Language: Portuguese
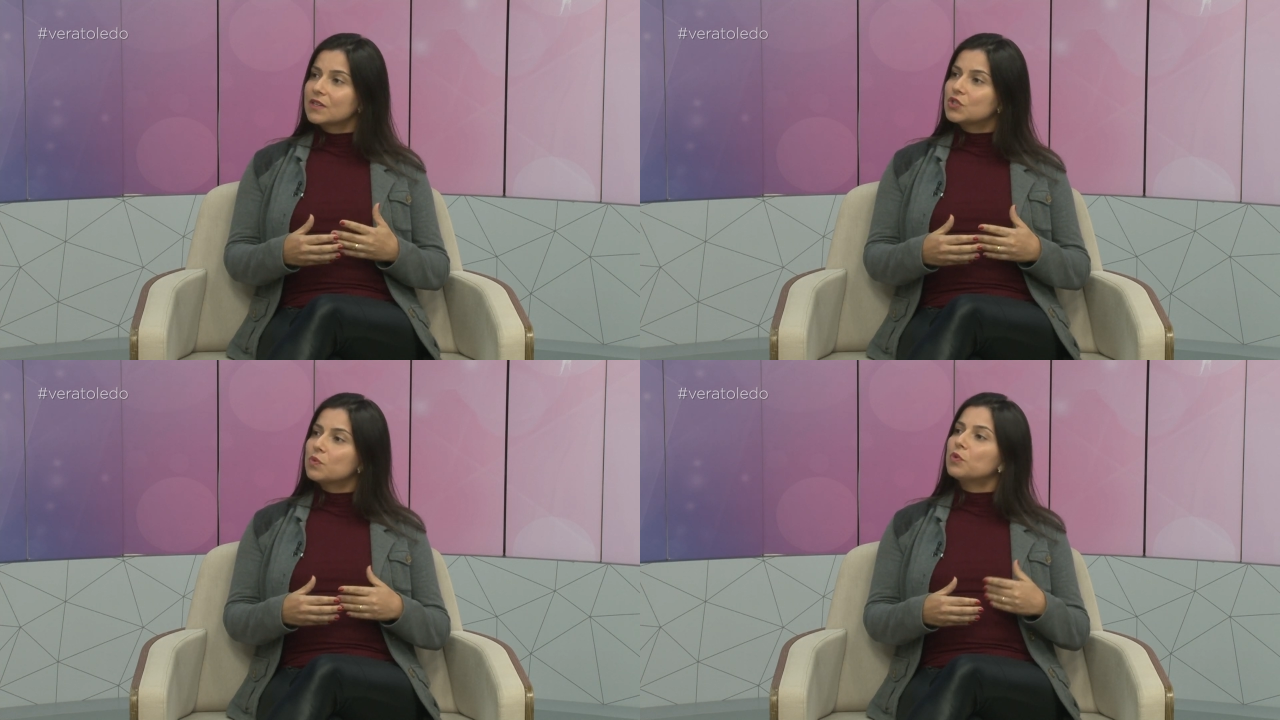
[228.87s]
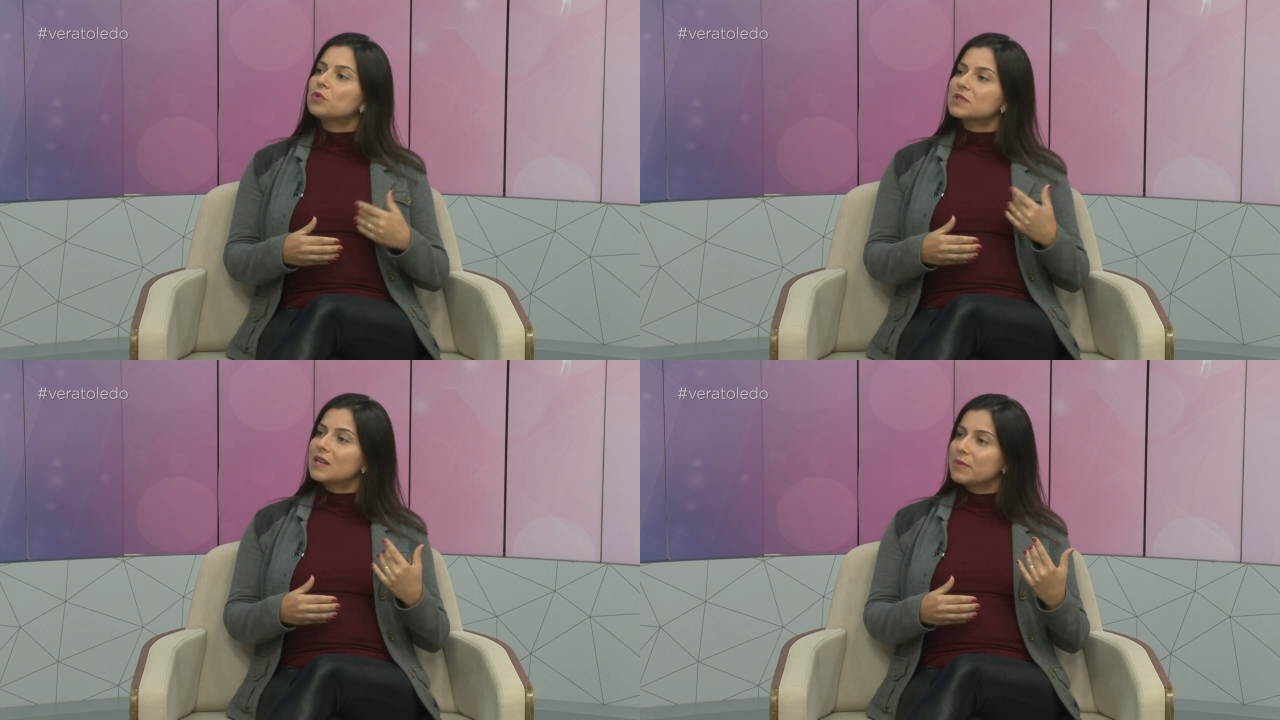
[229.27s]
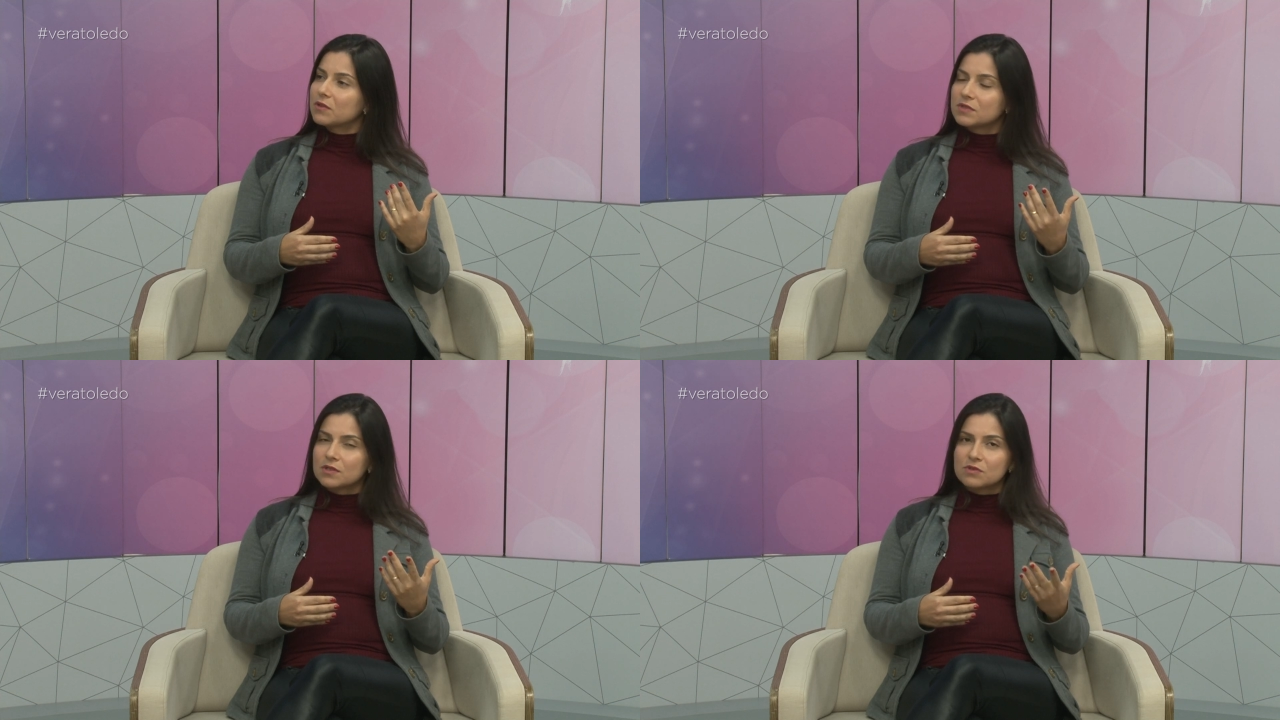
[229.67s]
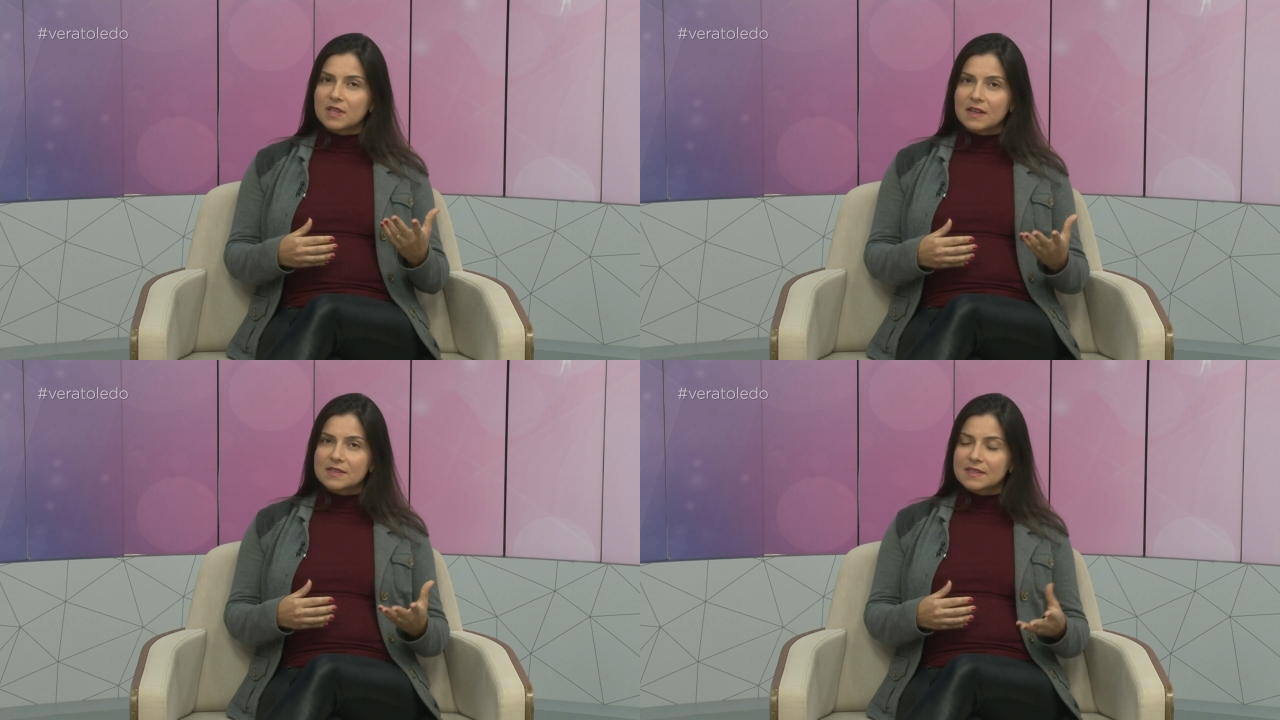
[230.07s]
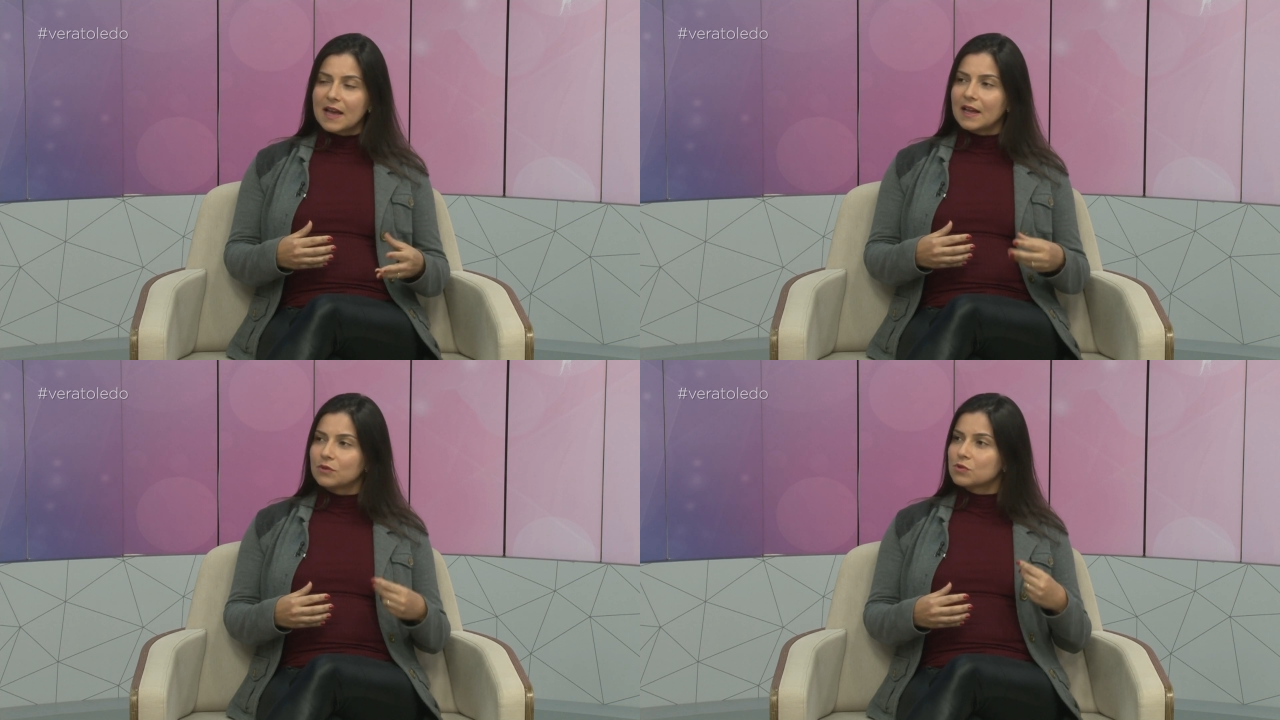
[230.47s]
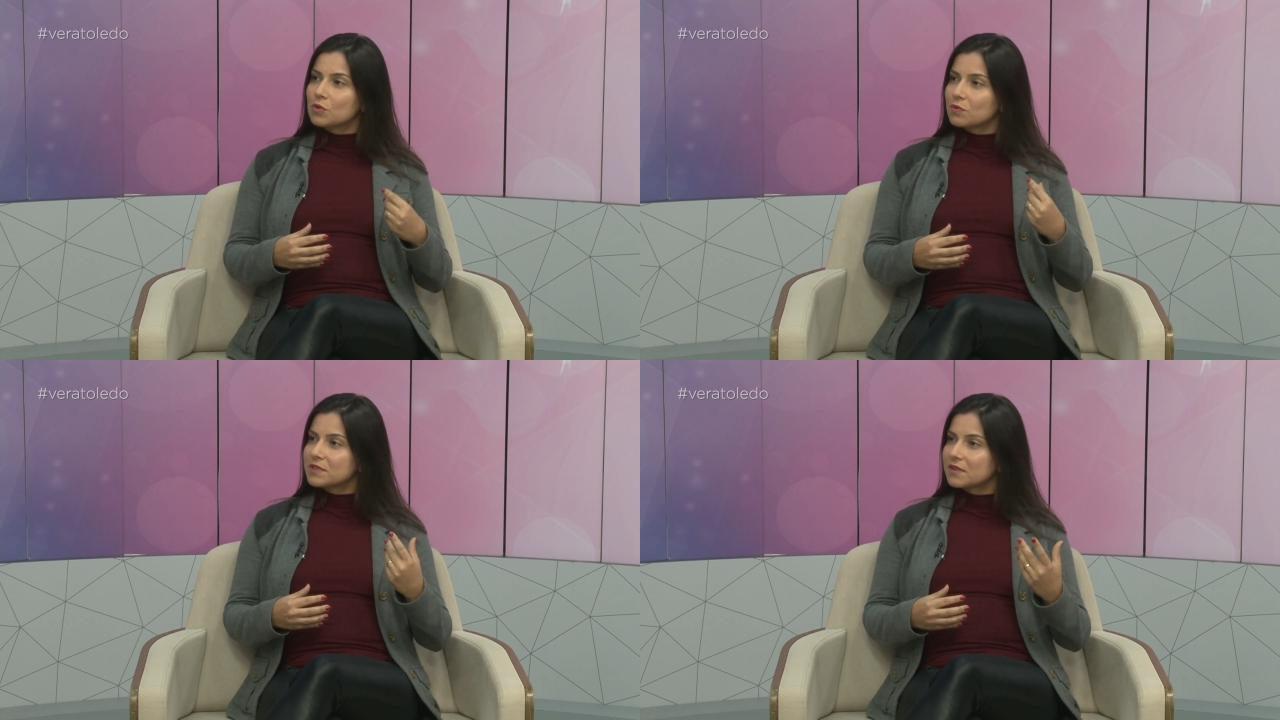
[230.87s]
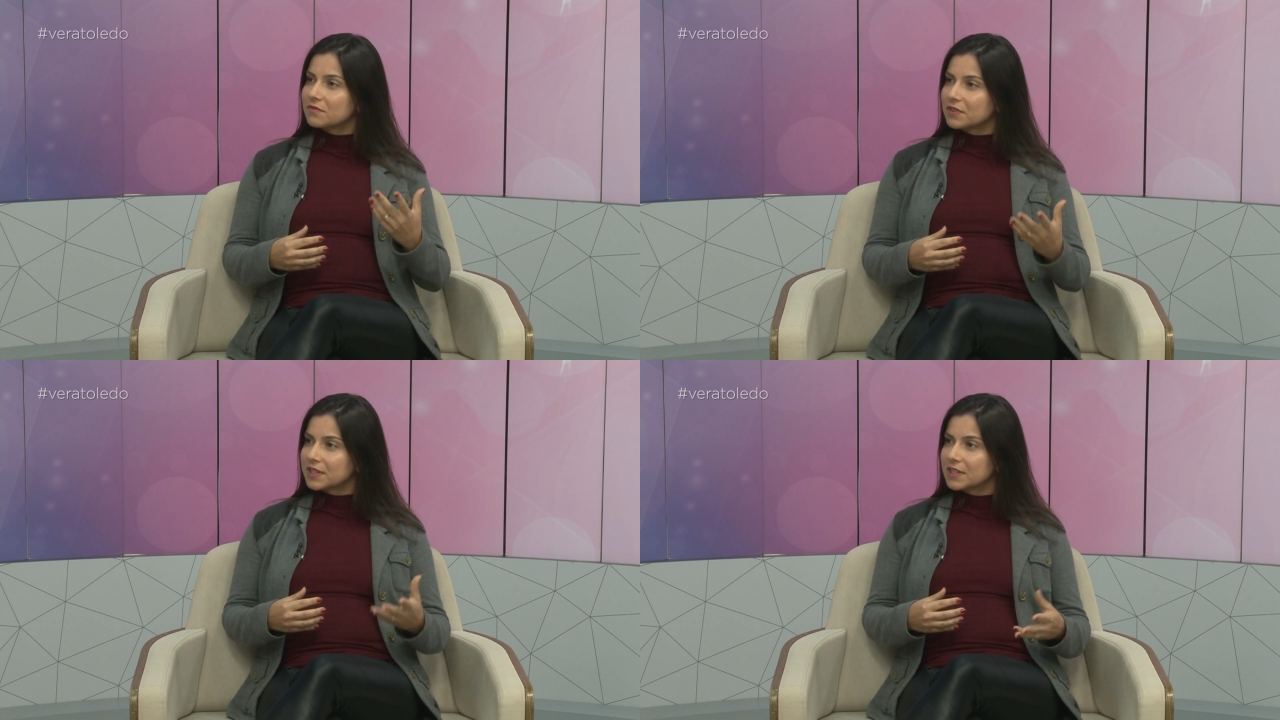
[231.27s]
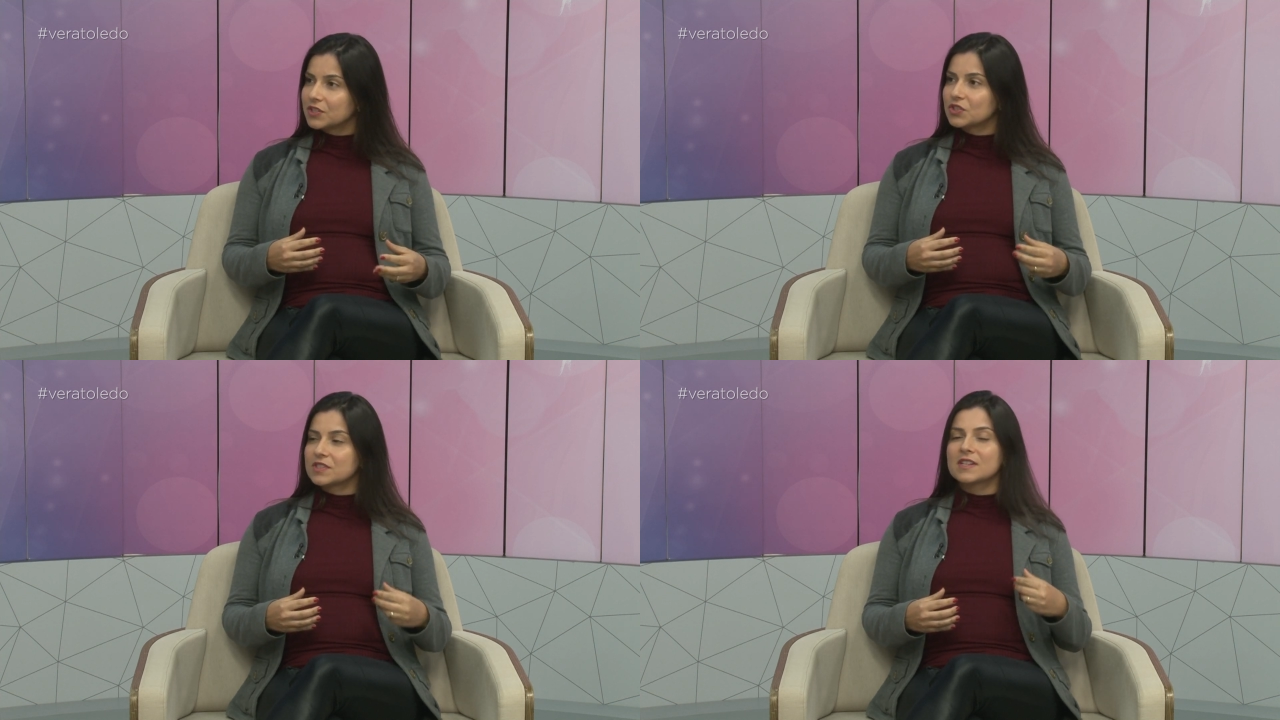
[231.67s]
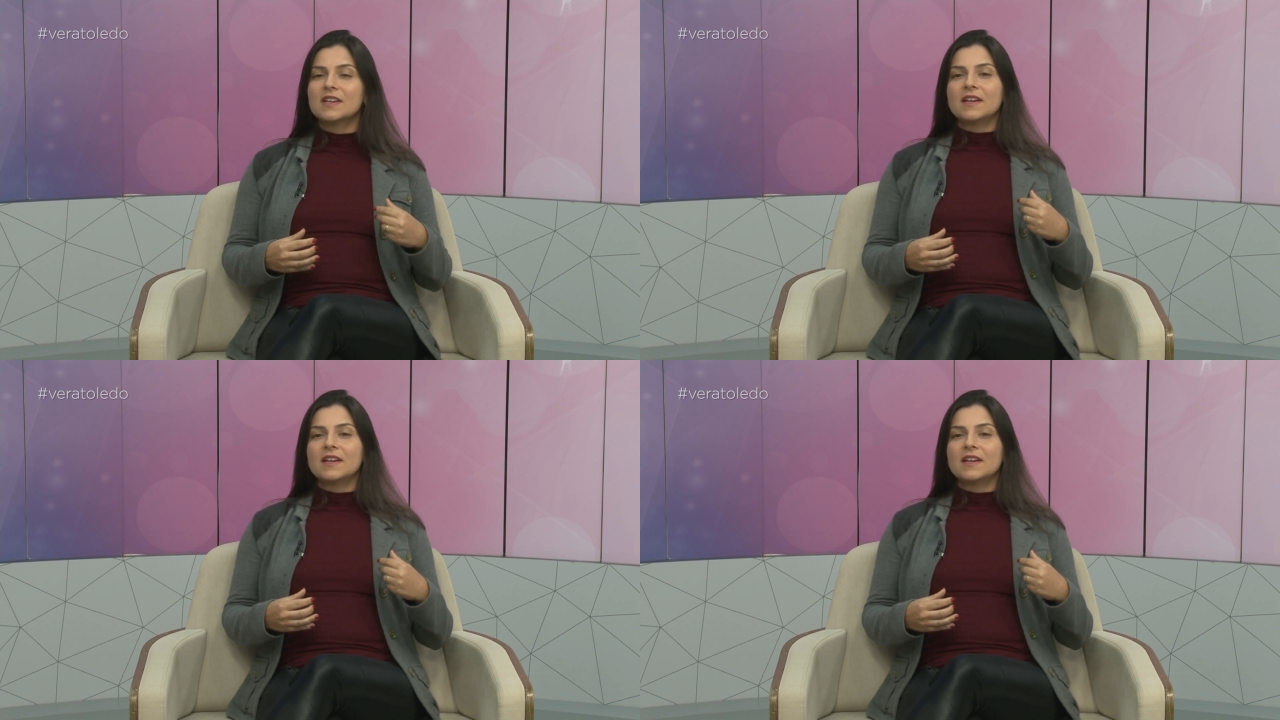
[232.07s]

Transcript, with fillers: de muitos alimentos industrializados, conservantes,